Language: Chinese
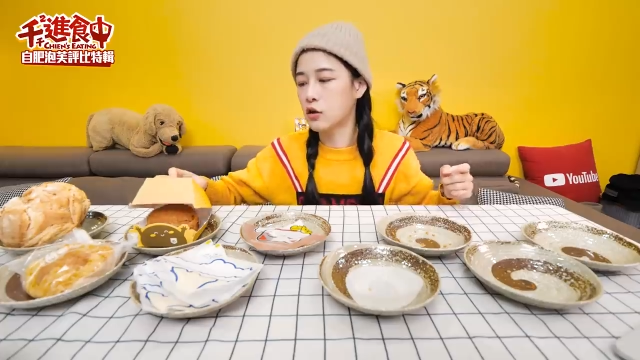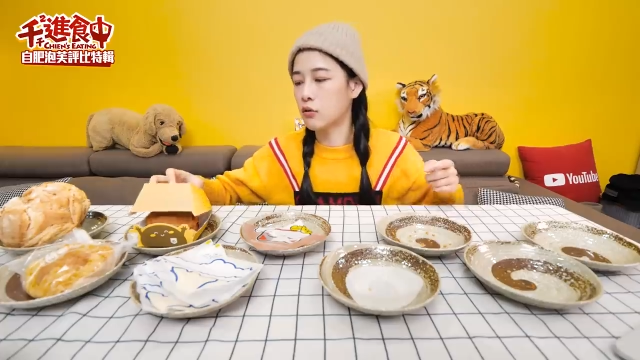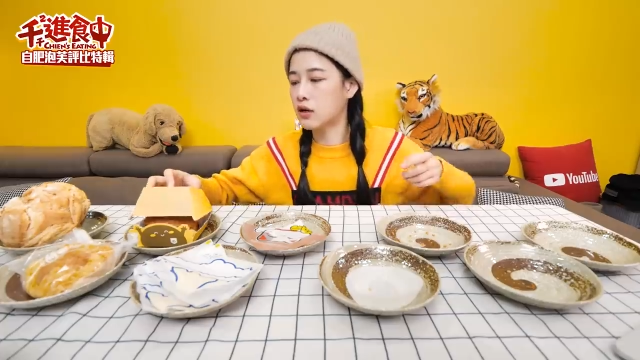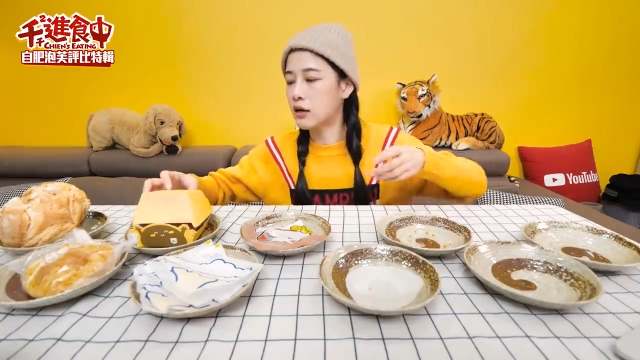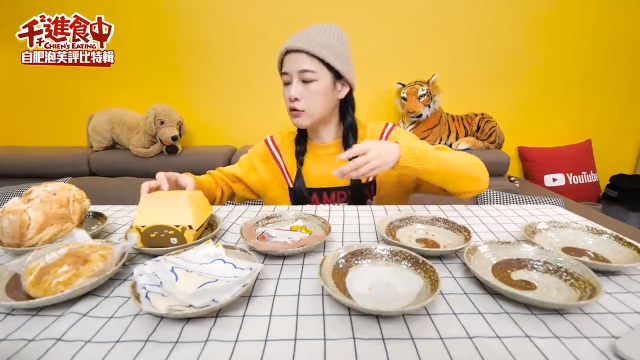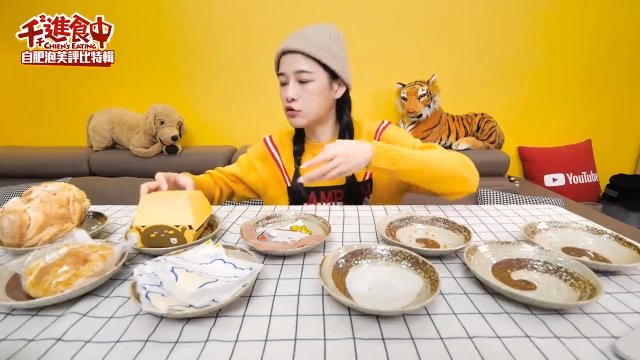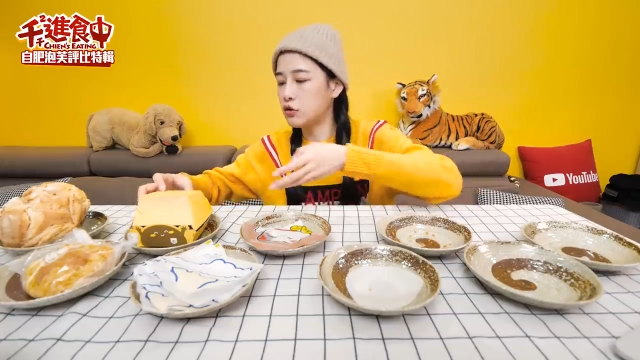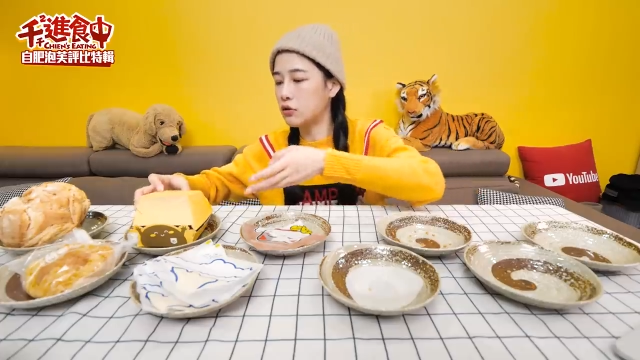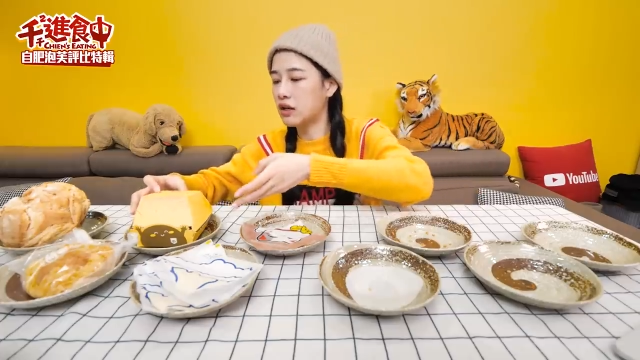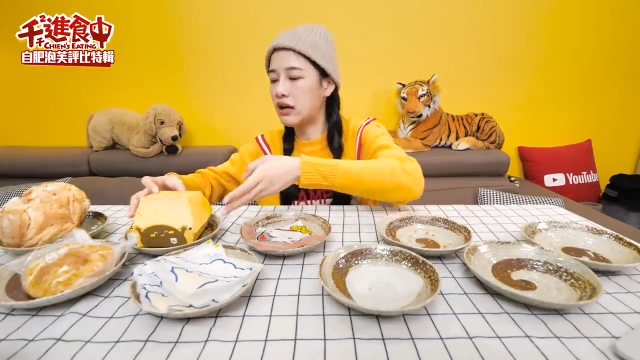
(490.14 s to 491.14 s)
从高
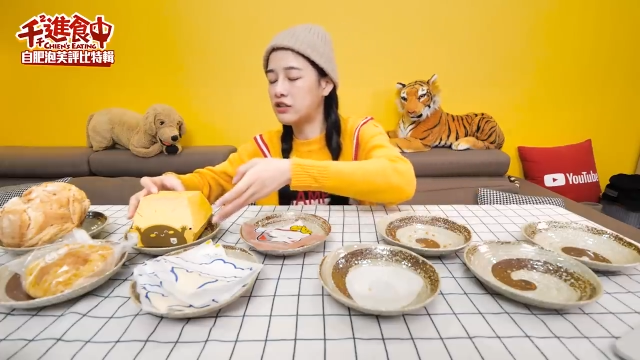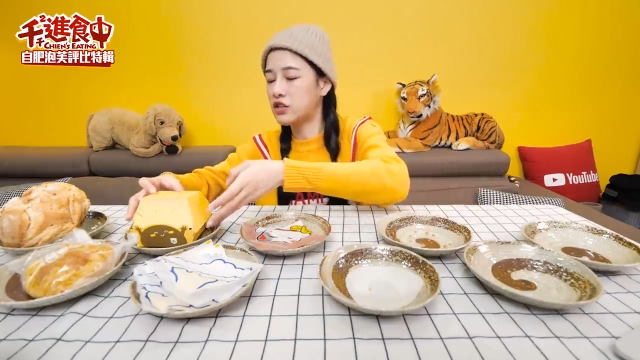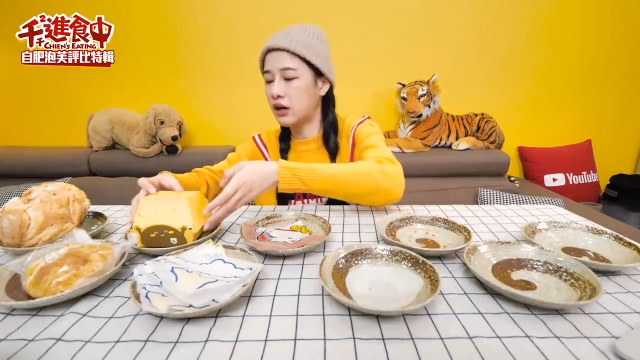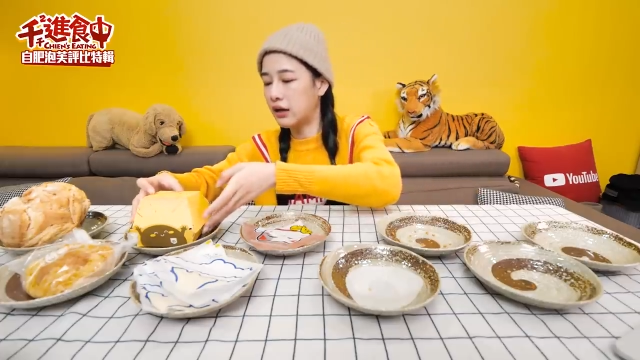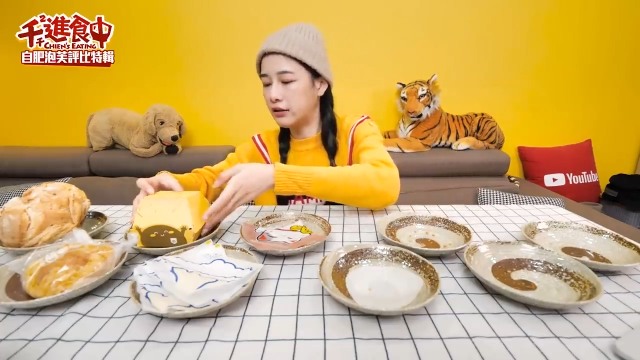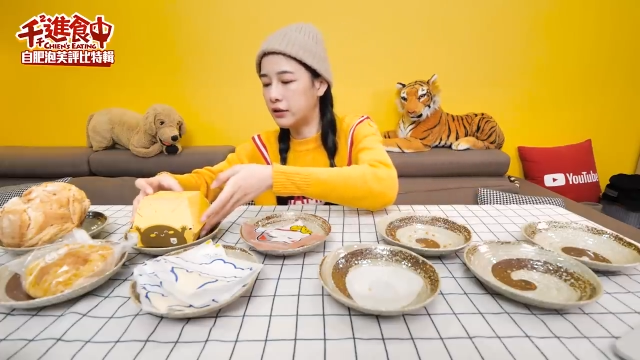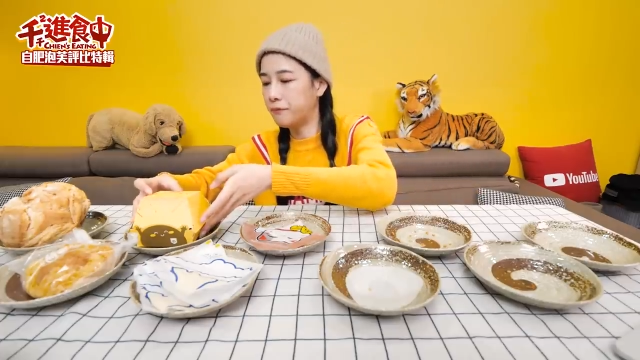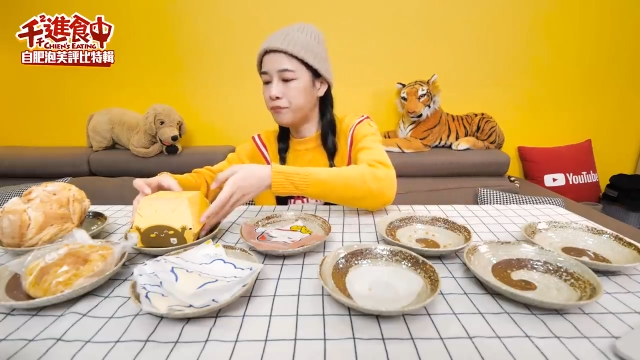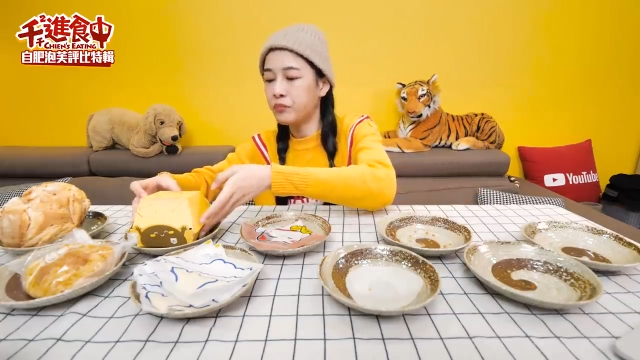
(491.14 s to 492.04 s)
雄开上来的